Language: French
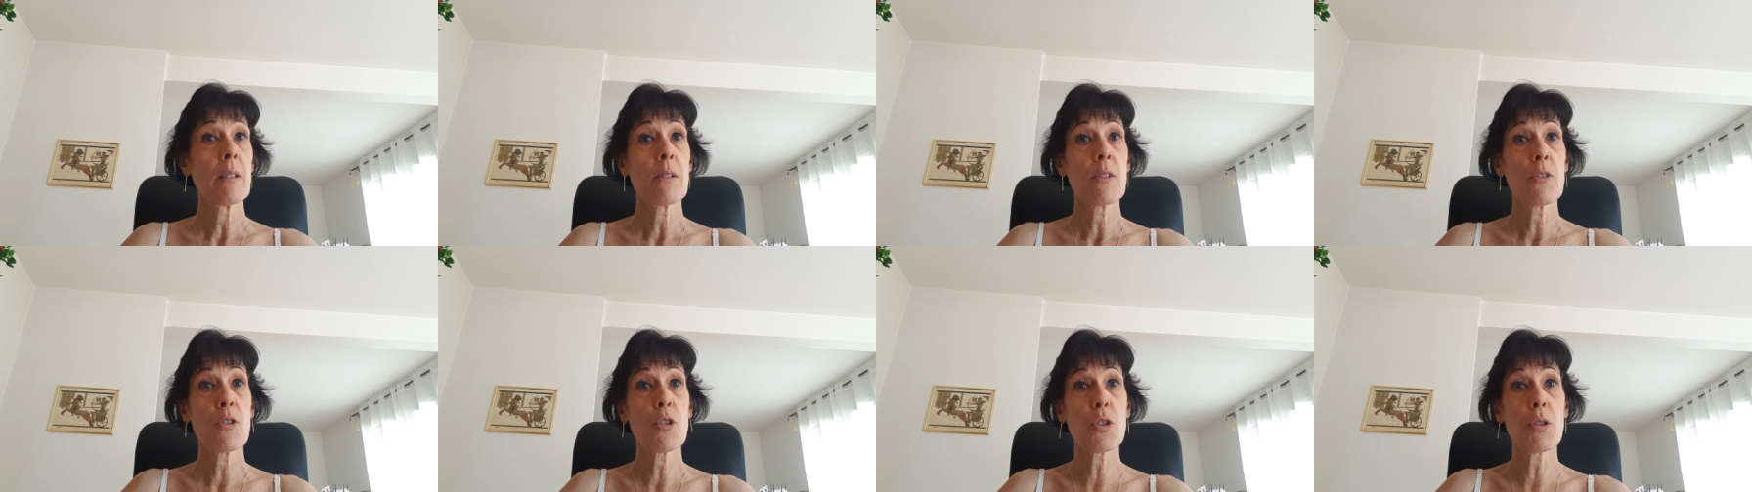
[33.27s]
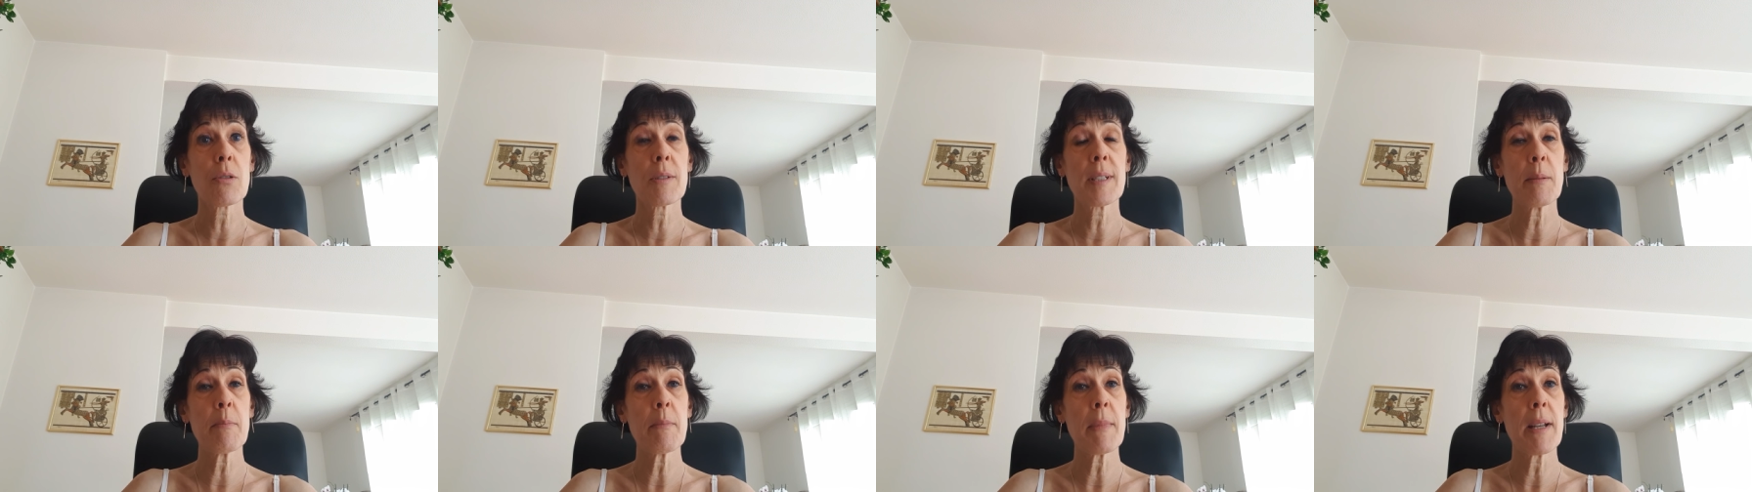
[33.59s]

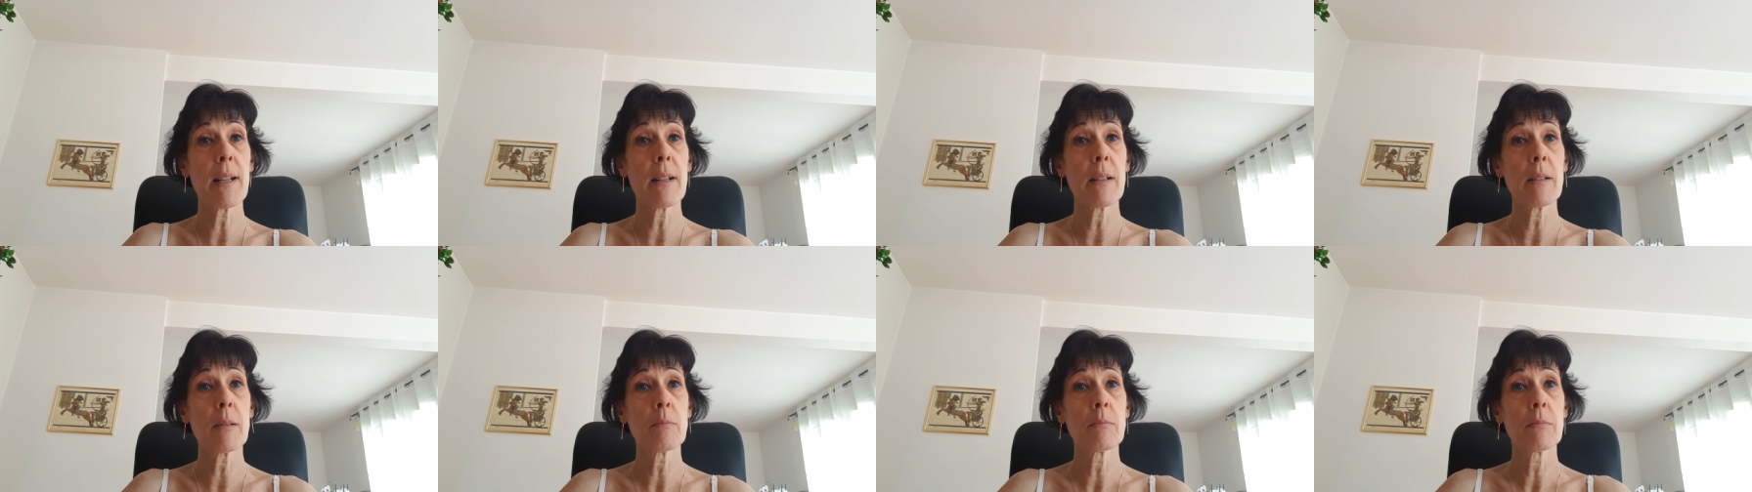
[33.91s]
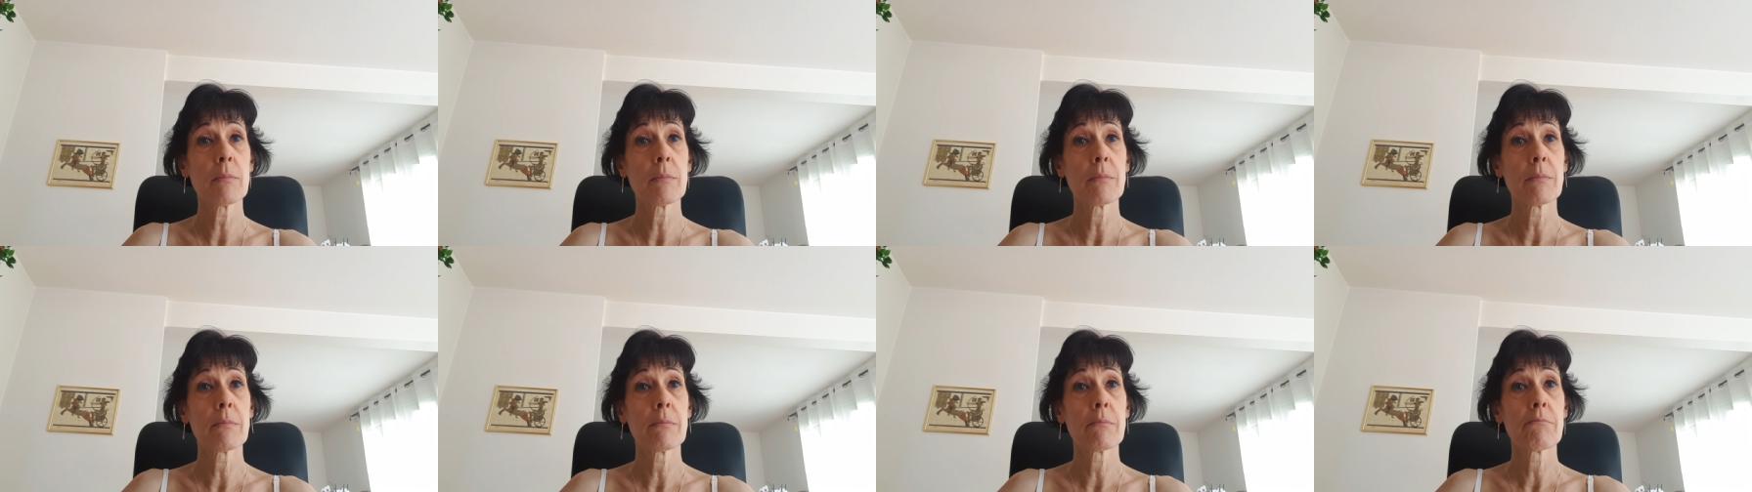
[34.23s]
Je démêle,
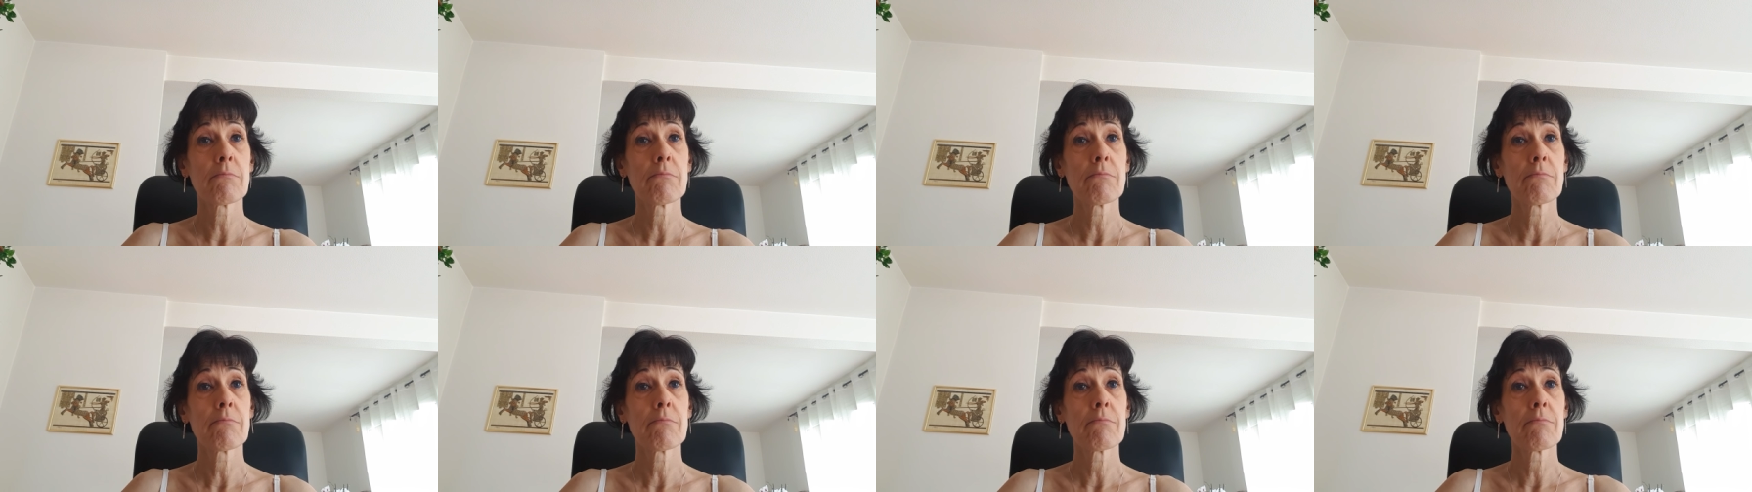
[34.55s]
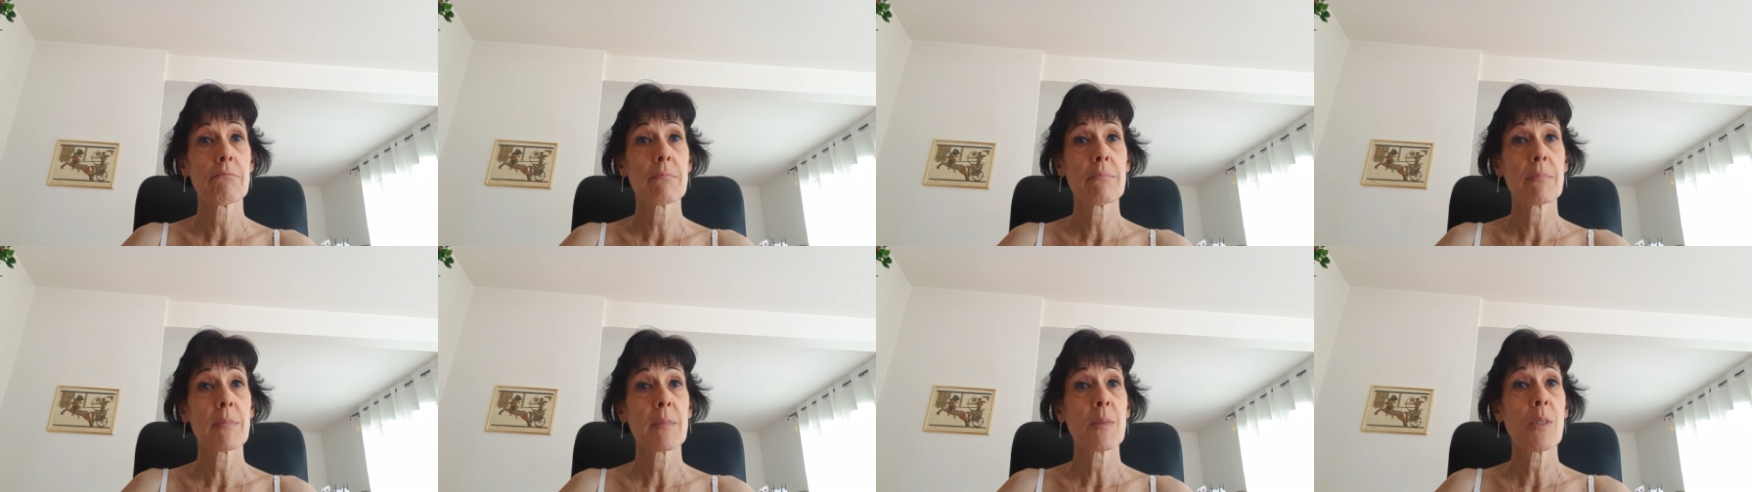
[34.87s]

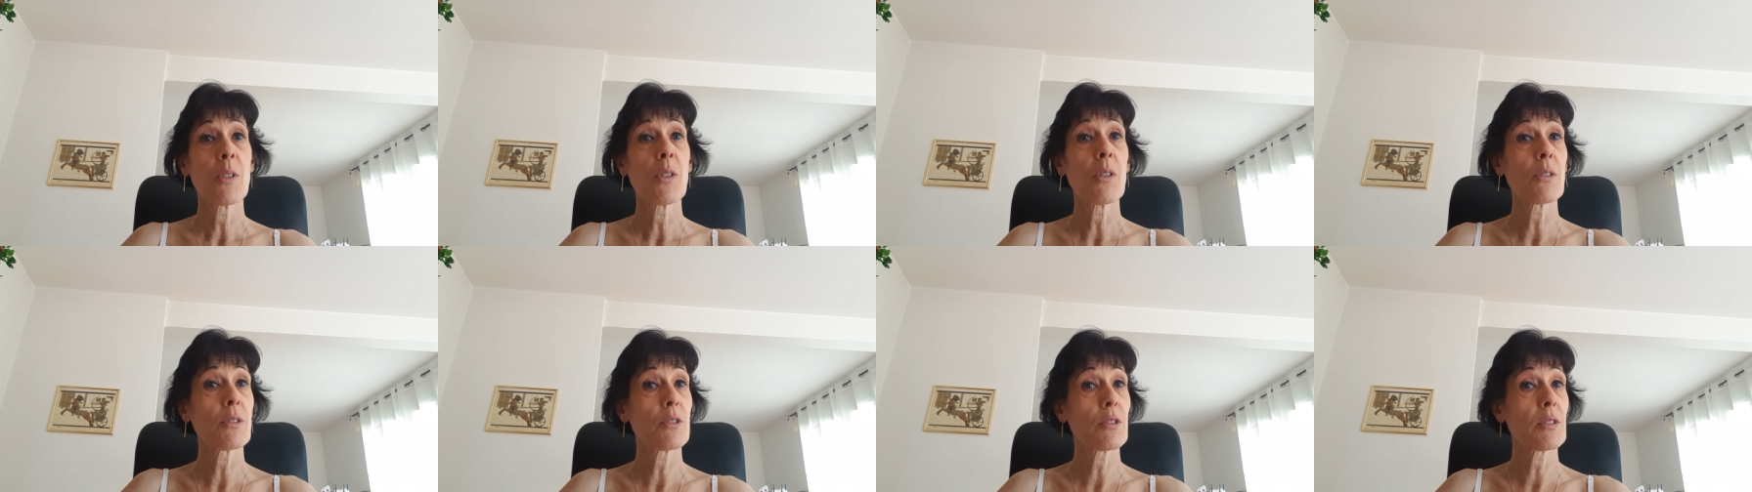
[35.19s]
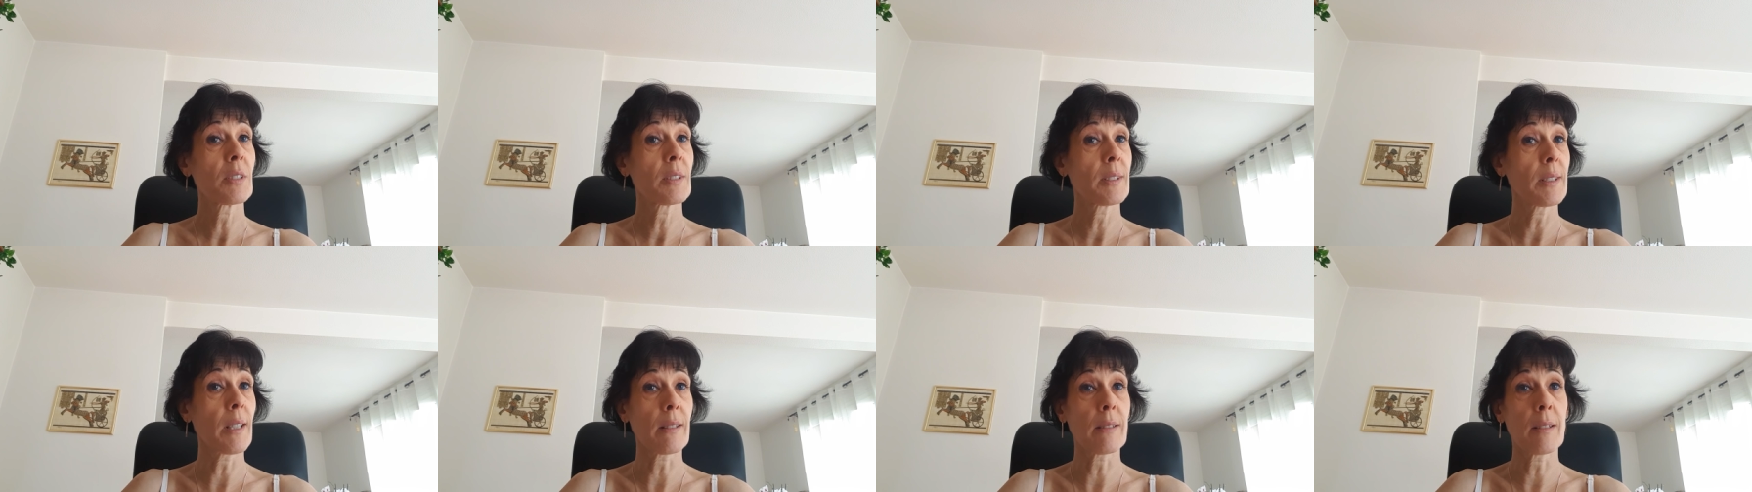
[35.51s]

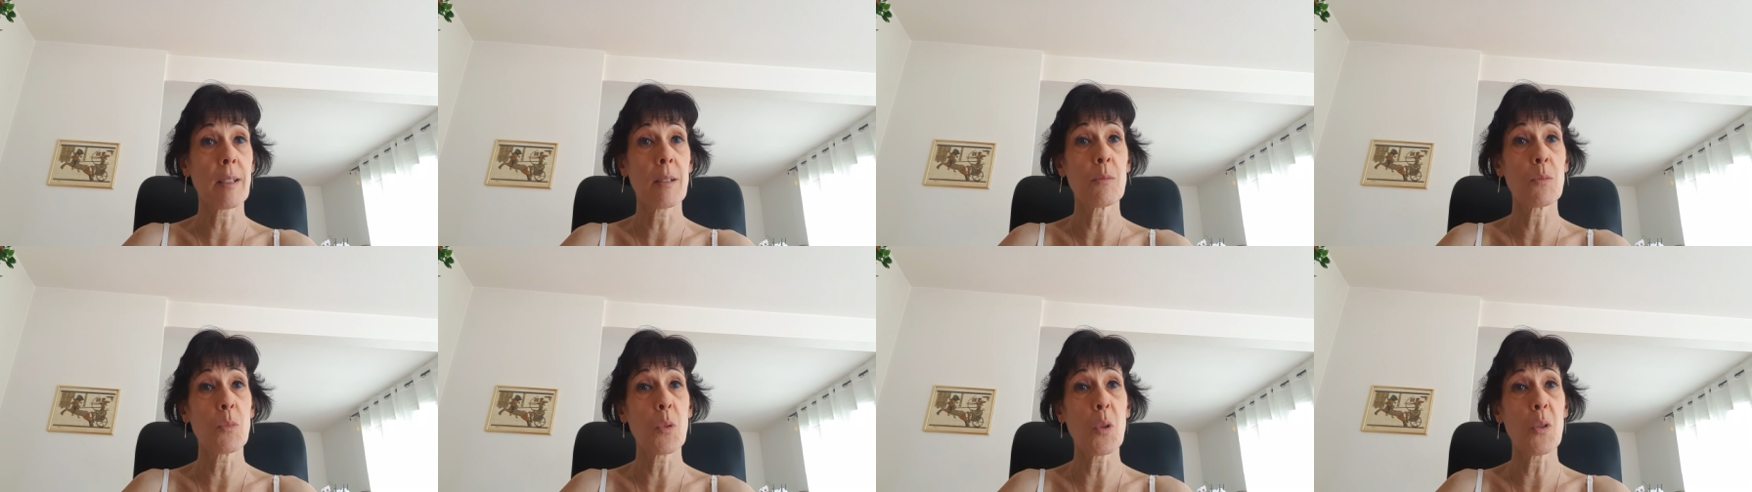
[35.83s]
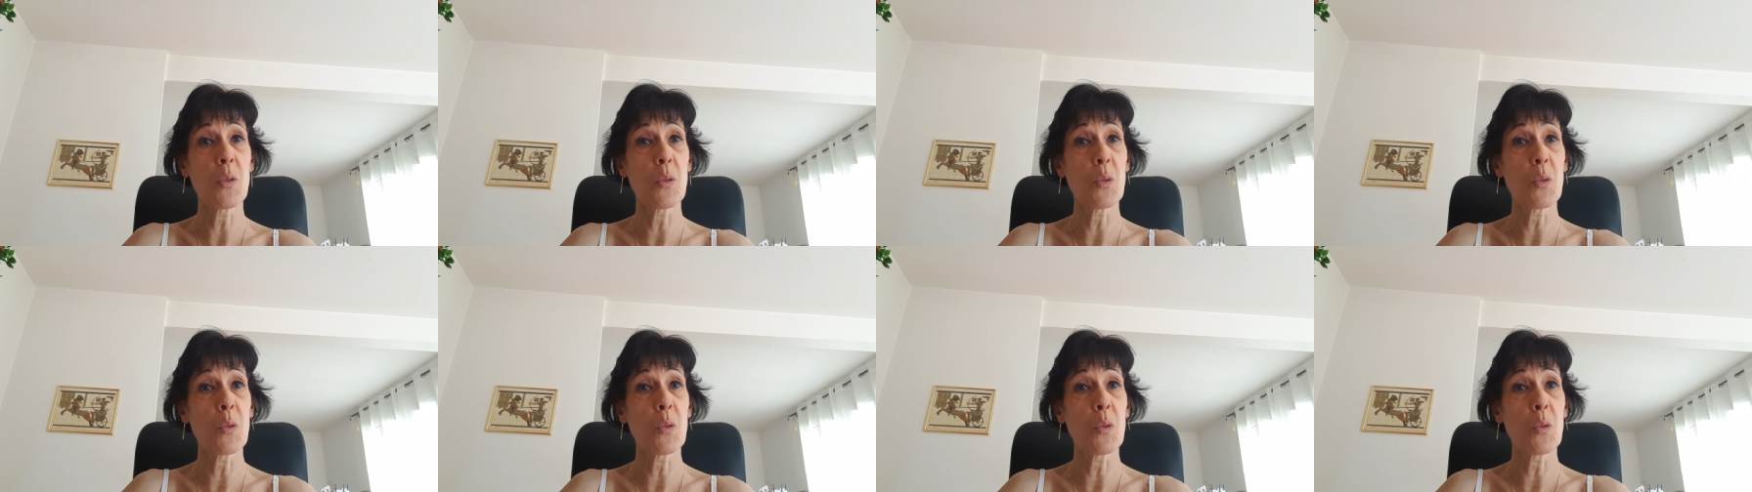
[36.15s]
certainement